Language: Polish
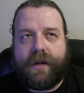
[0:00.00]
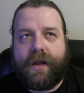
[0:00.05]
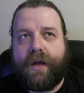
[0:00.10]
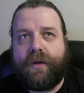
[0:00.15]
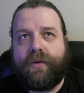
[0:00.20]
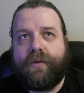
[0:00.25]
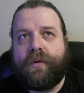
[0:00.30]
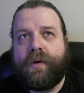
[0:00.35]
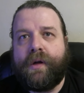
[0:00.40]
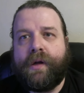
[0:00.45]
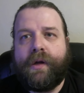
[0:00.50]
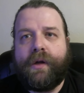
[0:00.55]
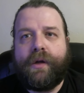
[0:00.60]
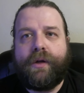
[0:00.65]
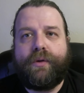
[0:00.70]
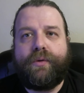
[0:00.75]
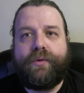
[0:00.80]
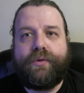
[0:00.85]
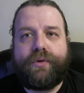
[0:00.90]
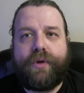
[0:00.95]
kraju
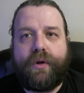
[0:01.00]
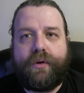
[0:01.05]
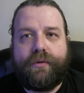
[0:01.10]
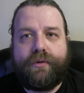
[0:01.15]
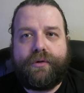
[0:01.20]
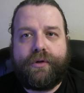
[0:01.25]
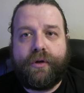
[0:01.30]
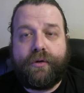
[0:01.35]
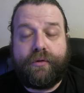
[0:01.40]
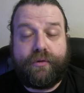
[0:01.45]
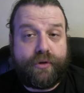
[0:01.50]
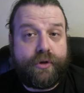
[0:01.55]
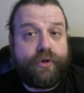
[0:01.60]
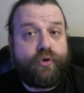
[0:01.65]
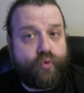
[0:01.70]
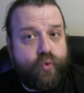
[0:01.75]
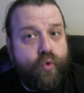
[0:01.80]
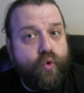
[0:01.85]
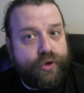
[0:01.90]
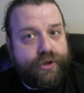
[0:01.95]
dużo ludzi, którzy
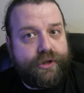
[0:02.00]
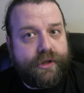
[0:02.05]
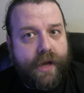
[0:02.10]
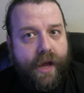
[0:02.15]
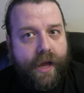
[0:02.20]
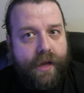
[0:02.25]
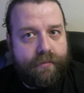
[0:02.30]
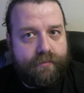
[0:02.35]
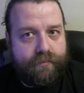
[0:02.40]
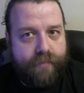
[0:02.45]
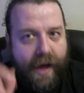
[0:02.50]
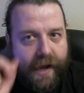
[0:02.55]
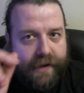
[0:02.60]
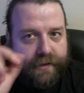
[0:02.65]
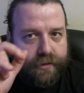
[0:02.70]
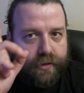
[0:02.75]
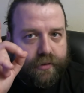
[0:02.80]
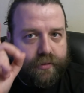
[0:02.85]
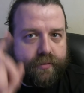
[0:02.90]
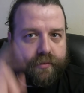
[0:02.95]
słusznie,
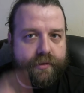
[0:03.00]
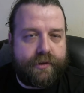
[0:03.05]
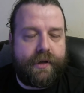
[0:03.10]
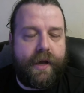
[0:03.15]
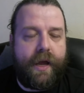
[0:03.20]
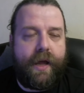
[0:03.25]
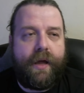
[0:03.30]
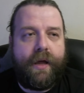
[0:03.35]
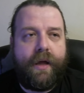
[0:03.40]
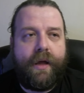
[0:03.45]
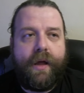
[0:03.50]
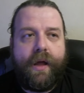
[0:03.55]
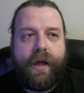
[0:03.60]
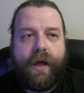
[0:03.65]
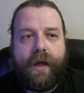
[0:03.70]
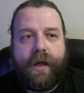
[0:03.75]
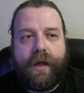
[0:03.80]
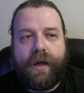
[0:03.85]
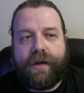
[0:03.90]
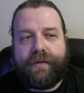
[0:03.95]
bardzo słusznie,
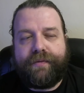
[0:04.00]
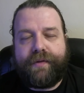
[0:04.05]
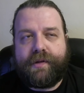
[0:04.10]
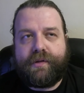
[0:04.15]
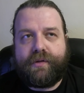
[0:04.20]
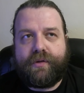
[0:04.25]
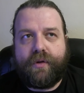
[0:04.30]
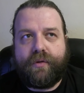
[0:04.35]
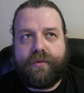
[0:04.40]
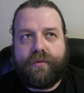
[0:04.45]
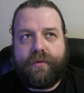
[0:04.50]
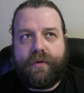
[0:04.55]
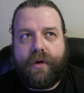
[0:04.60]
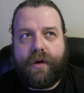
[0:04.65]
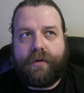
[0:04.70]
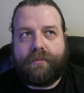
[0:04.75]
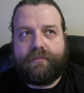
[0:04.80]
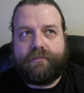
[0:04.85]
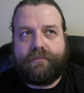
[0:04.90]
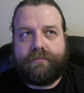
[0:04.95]
e,
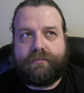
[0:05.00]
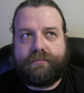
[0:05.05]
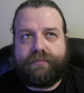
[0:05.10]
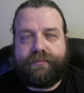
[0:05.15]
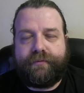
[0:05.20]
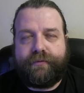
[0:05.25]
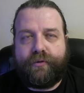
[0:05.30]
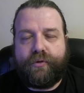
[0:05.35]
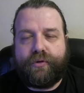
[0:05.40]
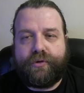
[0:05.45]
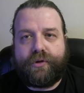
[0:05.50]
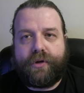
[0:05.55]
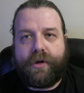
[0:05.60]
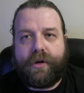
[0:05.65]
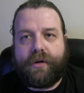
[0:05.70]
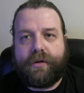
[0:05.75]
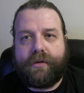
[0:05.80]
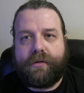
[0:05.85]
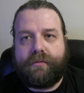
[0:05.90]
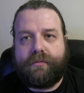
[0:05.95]
kwestionują
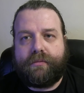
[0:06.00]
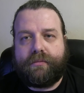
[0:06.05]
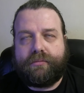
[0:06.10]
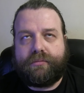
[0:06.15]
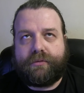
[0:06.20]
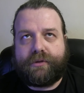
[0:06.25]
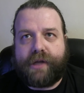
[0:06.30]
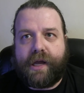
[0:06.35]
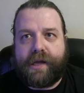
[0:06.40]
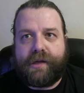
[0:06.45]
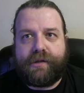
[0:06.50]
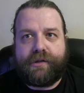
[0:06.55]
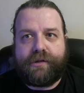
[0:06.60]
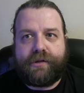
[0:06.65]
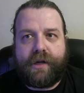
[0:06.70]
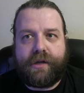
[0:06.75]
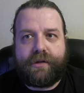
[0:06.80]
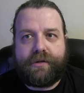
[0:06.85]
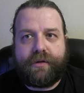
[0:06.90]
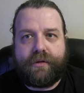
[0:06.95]
dużą część
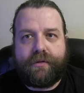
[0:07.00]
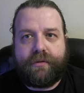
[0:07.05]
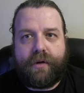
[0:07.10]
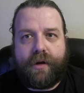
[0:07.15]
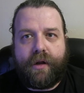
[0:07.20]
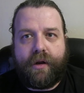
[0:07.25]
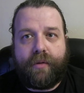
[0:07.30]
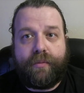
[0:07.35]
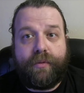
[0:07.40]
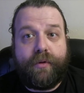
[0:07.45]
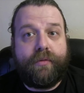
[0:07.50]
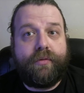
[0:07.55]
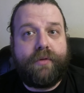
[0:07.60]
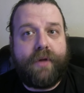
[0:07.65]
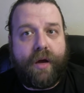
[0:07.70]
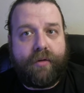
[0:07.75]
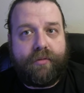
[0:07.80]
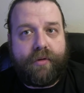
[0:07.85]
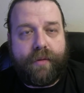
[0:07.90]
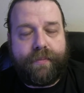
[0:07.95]
rzeczy, które robi
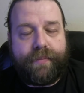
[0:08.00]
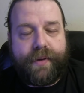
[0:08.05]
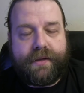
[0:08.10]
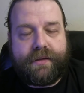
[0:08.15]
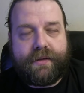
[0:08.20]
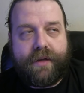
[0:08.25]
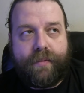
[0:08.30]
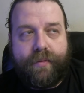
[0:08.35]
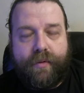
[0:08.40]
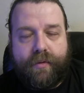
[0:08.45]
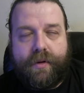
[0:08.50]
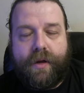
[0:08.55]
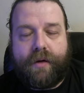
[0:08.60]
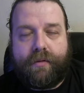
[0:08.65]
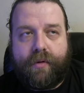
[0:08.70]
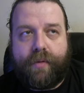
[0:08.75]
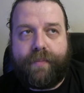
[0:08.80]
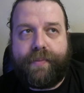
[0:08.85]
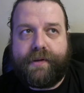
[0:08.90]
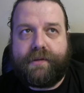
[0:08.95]
Unia Europejska, bo Unia
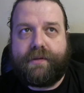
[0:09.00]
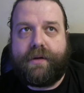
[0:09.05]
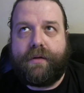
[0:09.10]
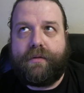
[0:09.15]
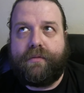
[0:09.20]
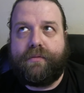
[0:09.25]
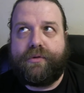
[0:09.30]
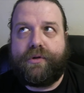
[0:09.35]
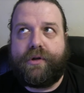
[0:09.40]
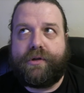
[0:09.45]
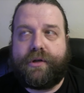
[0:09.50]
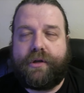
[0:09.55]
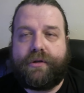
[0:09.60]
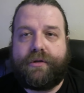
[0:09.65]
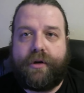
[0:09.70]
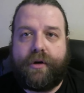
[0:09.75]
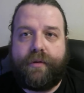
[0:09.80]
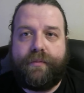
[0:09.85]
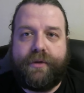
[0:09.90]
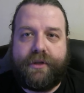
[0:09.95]
Europejska dużo
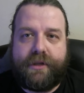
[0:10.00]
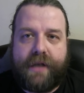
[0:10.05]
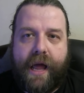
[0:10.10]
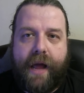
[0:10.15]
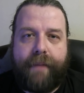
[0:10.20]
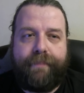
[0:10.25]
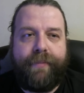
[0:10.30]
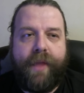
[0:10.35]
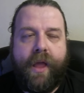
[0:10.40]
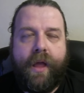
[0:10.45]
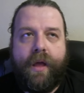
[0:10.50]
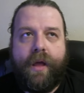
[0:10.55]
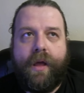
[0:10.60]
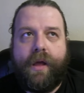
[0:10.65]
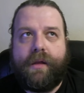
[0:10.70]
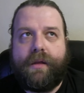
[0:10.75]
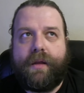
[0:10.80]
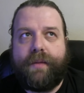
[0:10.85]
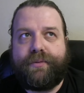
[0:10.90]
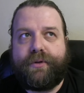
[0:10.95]
rzeczy robi źle.
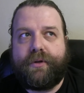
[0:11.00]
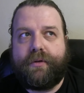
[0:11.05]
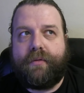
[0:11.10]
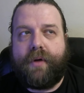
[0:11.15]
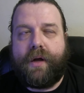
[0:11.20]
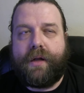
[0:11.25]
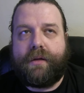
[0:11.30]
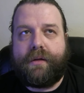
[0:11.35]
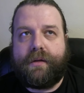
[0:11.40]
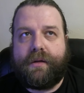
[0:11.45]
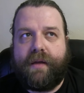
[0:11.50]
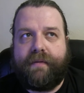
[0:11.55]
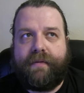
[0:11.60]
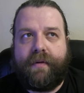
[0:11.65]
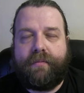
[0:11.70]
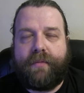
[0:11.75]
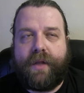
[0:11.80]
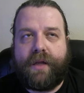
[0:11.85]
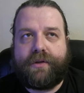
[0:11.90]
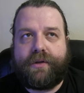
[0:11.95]
Na przykład nie
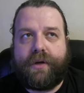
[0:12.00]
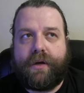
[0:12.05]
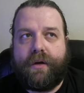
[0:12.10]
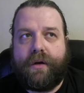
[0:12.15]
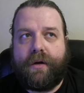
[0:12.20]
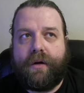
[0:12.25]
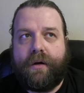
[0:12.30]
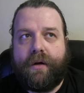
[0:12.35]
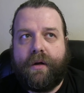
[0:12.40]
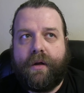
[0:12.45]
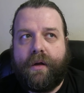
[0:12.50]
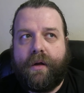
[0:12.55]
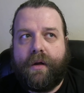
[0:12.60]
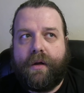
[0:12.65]
wiem dlaczego